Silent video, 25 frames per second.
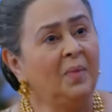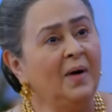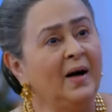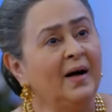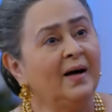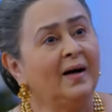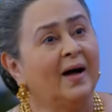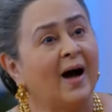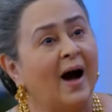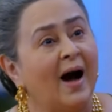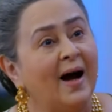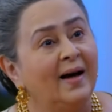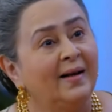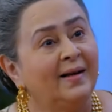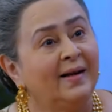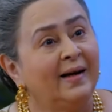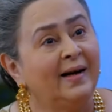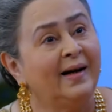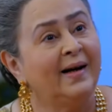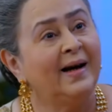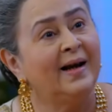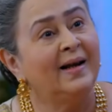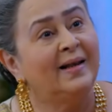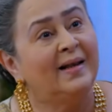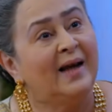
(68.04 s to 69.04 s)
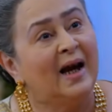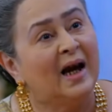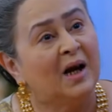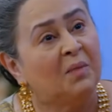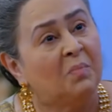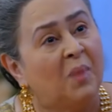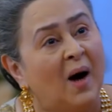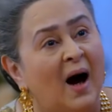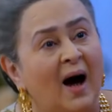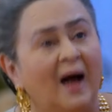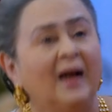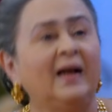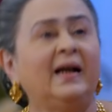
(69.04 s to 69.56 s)
காயத்ரி அவனை
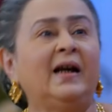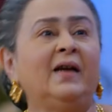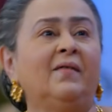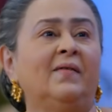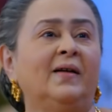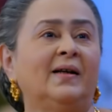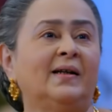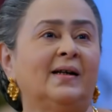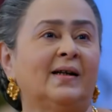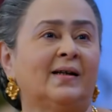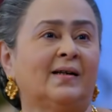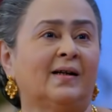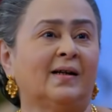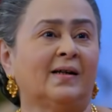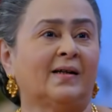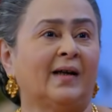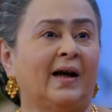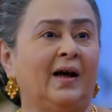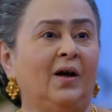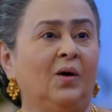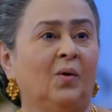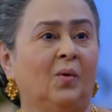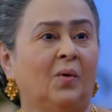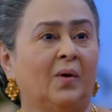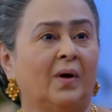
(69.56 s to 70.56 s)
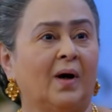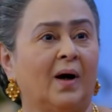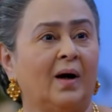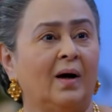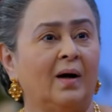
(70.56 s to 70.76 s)
நல்லபடியா பாத்துக்கிறதுனாலதான் அவன் குணமாயிக்கிட்டு